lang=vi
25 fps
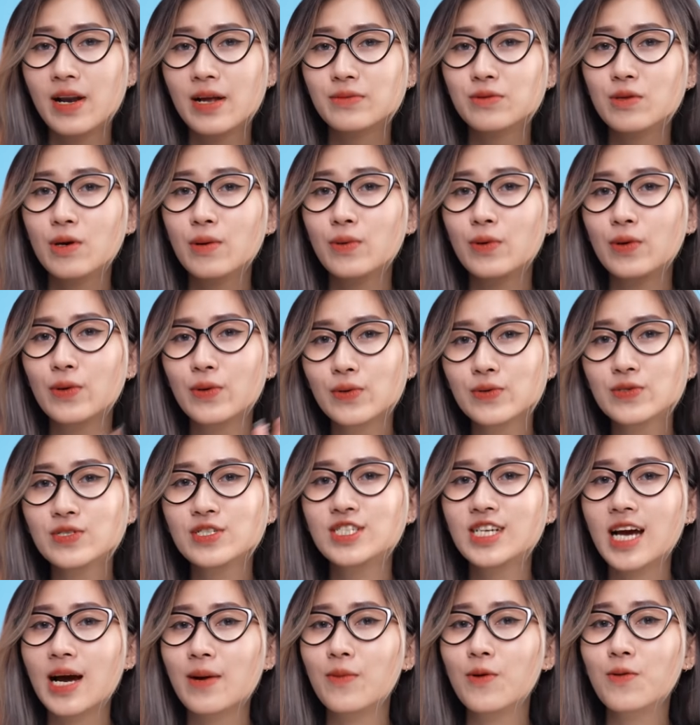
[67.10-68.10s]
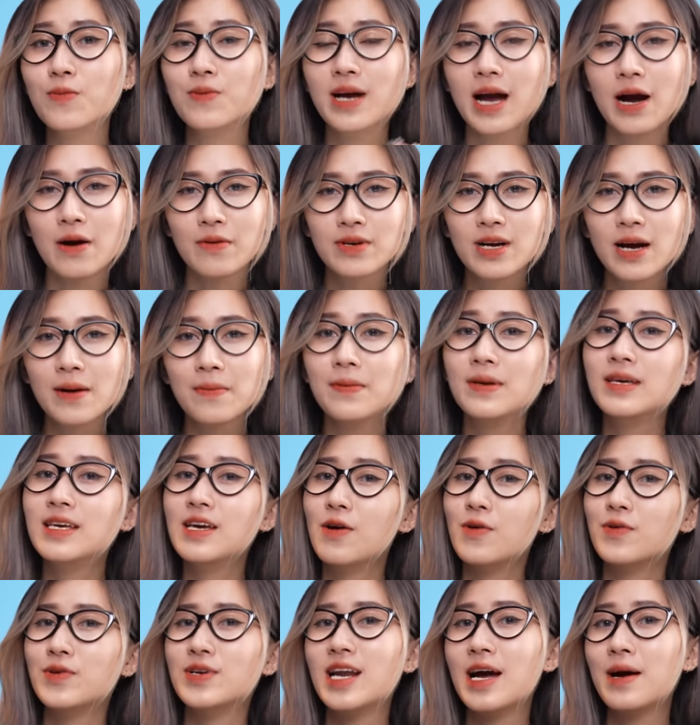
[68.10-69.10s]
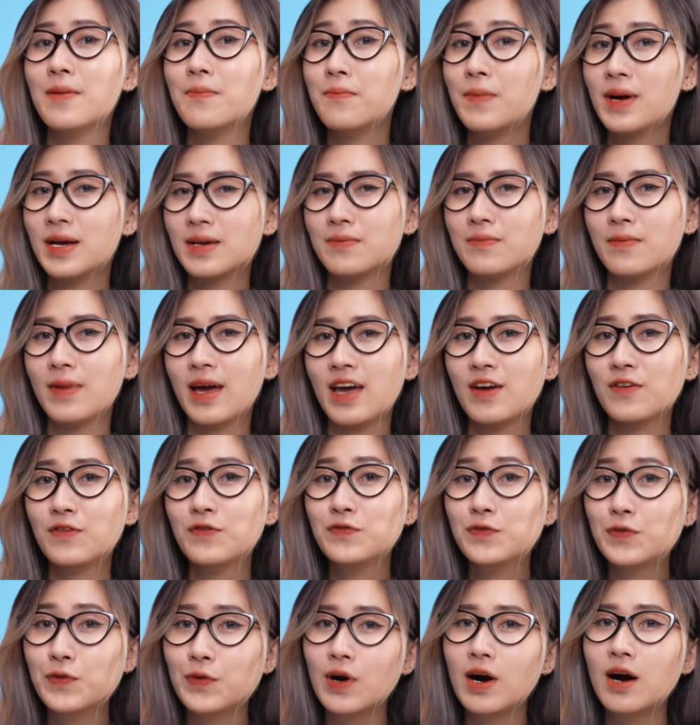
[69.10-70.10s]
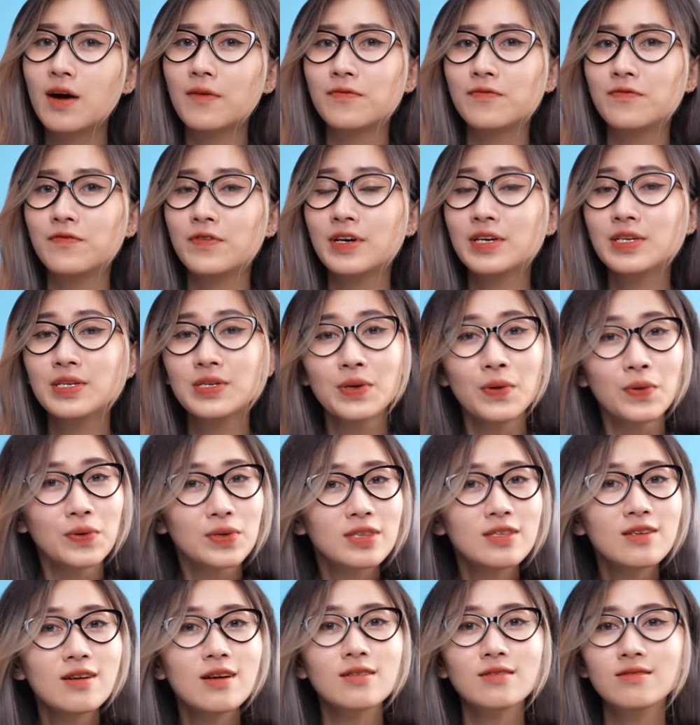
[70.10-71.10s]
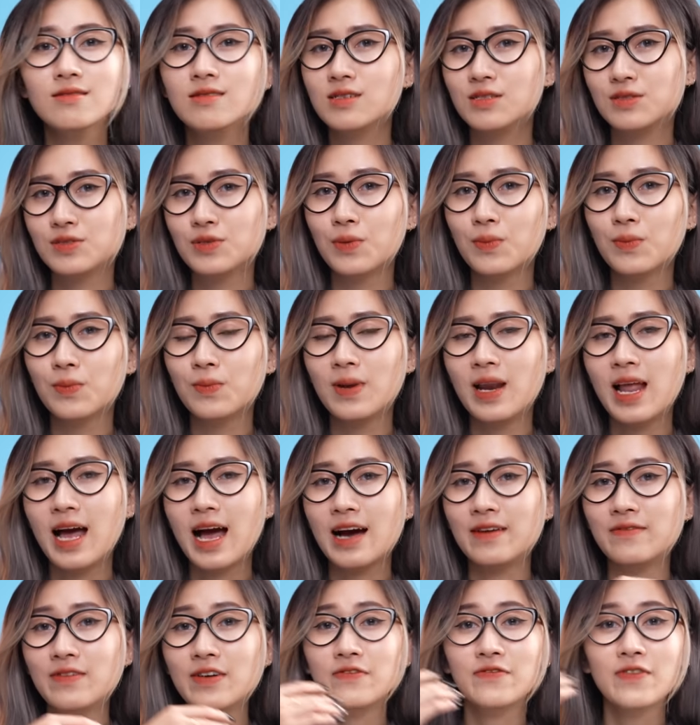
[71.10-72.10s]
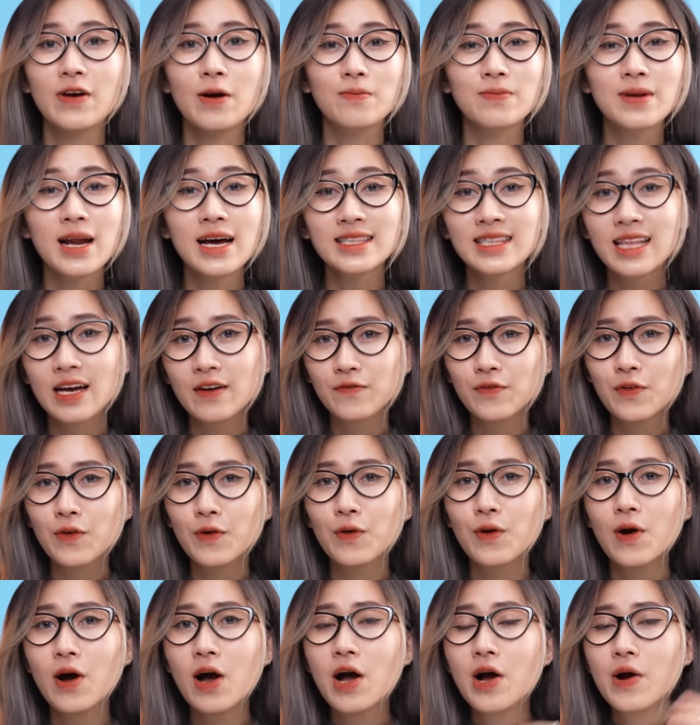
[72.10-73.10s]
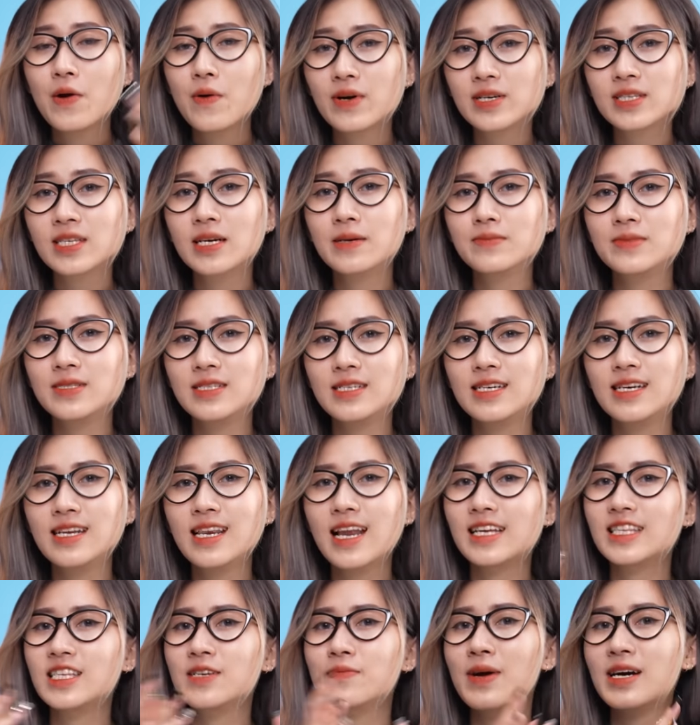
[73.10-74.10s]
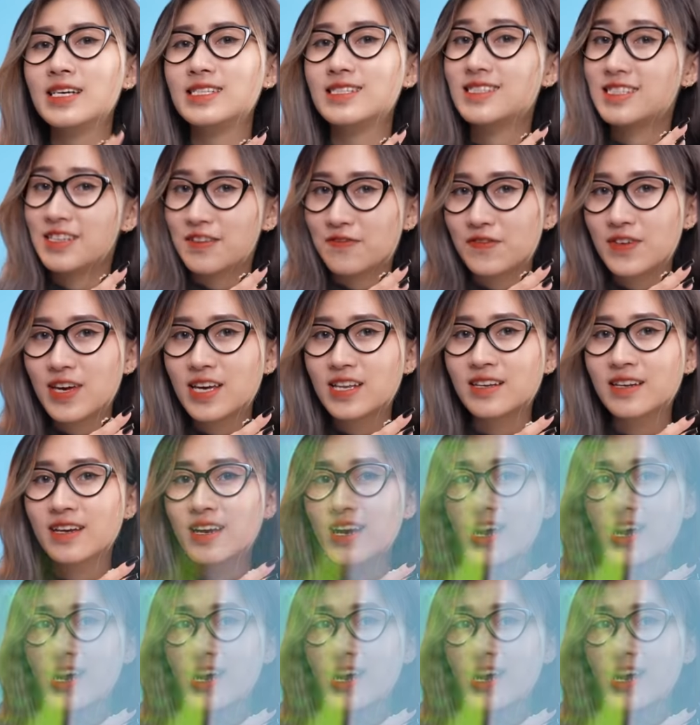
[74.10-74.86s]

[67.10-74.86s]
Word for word: laptop Ultrabook cao cấp, hiệu năng mạnh mẽ, phù hợp với đối tượng người dùng là văn phòng đa tác vụ hoặc thậm chí là những bạn sinh viên.